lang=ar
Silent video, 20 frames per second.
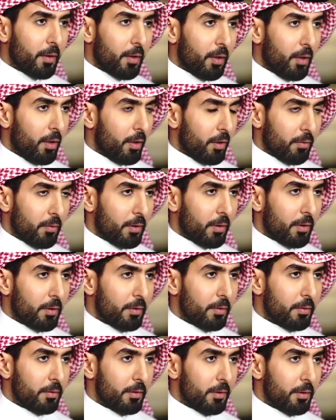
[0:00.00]
الله يغفر
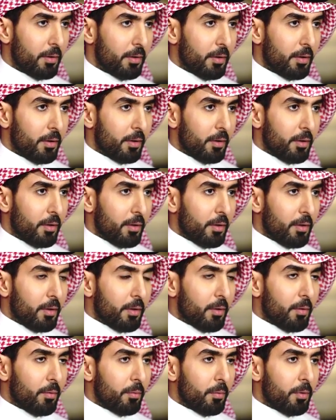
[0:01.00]
له
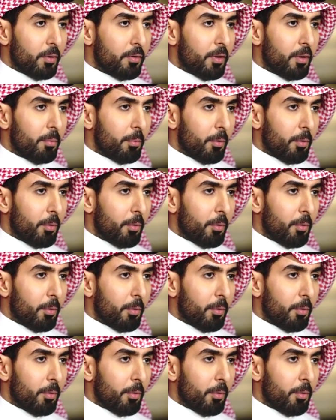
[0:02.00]
ويجعل